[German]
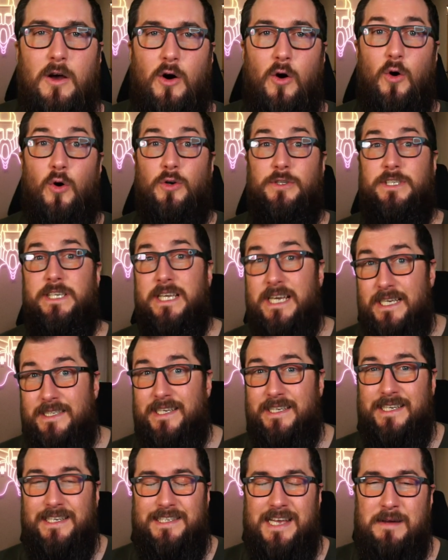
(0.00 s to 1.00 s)
Und hier seht
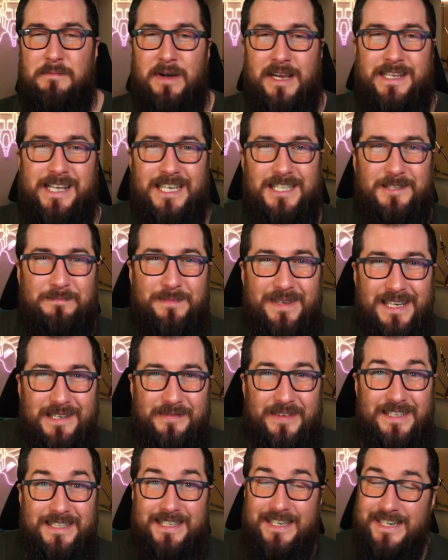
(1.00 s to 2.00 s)
ihr jetzt einmal das Bild,
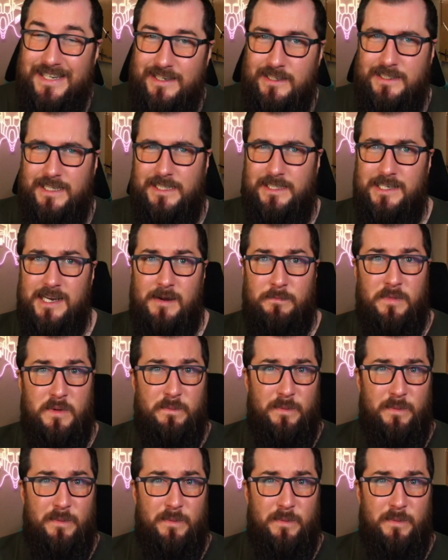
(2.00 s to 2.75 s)
was ich gezeichnet habe mit